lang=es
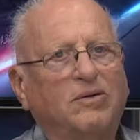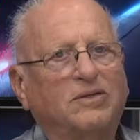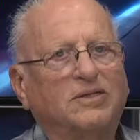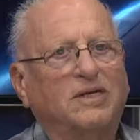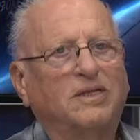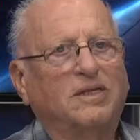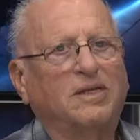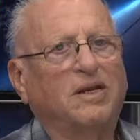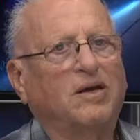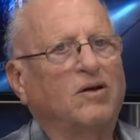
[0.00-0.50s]
que
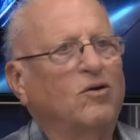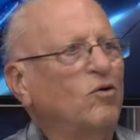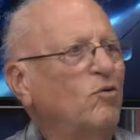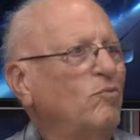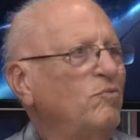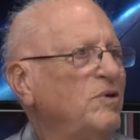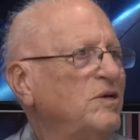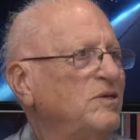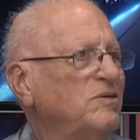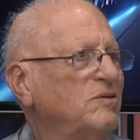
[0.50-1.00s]
ya tienen
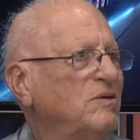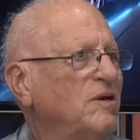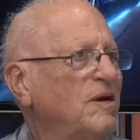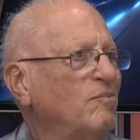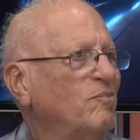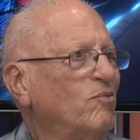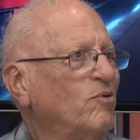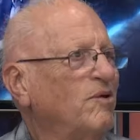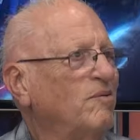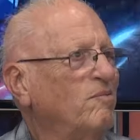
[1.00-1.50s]
colmillo y la
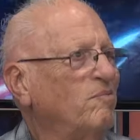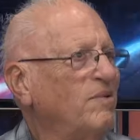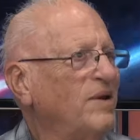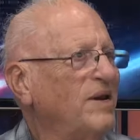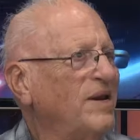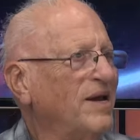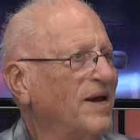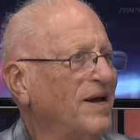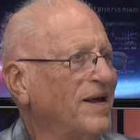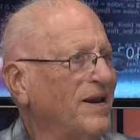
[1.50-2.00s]
pueden
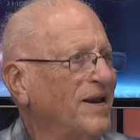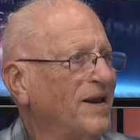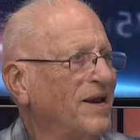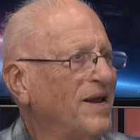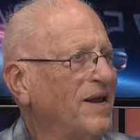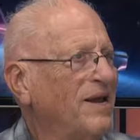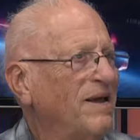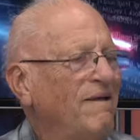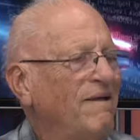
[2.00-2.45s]
pelear.